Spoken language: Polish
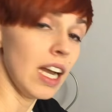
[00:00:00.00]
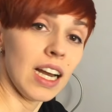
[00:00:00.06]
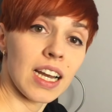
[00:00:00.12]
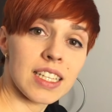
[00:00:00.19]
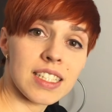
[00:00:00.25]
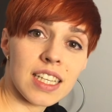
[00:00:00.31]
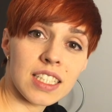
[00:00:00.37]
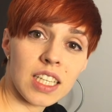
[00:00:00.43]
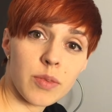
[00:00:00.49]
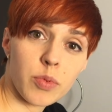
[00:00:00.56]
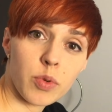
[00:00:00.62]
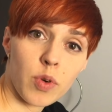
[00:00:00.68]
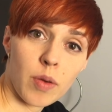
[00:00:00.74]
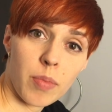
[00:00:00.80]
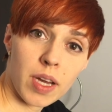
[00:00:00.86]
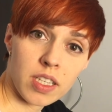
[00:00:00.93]
Lasagna
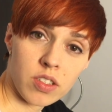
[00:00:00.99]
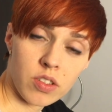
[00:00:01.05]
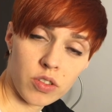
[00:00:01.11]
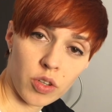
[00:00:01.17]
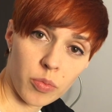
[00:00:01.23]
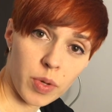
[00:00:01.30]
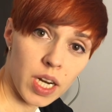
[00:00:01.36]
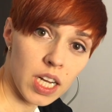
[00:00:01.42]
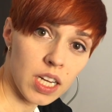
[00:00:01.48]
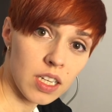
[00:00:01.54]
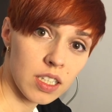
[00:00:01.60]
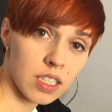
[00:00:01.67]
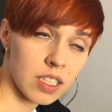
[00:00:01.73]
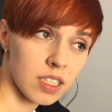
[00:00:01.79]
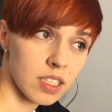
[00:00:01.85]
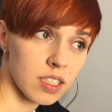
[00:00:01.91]
była bardzo dobra,
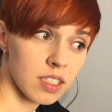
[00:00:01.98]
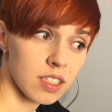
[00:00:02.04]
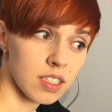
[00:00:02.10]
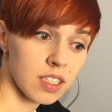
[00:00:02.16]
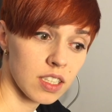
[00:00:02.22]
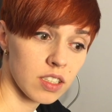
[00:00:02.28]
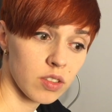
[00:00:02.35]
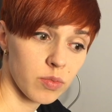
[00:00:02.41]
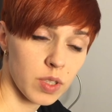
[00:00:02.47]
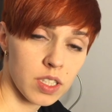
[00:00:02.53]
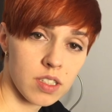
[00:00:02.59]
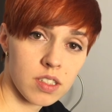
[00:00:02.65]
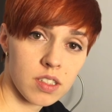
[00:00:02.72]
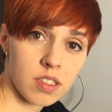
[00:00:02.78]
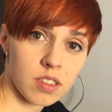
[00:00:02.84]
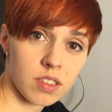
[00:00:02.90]
yy,
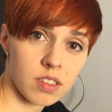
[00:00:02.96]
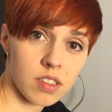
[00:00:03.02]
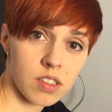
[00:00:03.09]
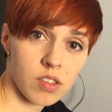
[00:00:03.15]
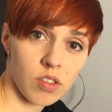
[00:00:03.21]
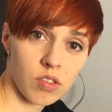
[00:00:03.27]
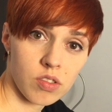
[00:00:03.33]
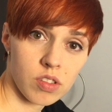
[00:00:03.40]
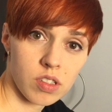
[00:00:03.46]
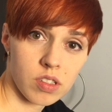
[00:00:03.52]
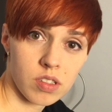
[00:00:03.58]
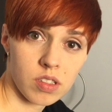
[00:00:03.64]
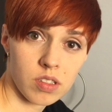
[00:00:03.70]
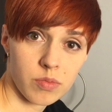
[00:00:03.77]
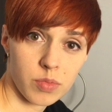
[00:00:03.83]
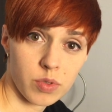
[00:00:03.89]
natomiast y,
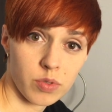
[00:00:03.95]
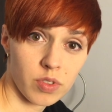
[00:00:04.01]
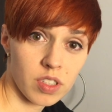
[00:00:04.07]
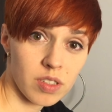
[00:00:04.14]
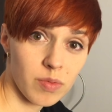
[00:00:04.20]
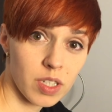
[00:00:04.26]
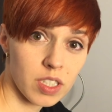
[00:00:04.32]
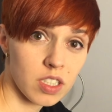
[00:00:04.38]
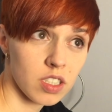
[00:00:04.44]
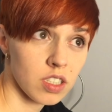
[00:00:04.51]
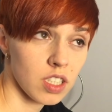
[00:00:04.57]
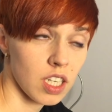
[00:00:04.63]
sos był niesmaczny,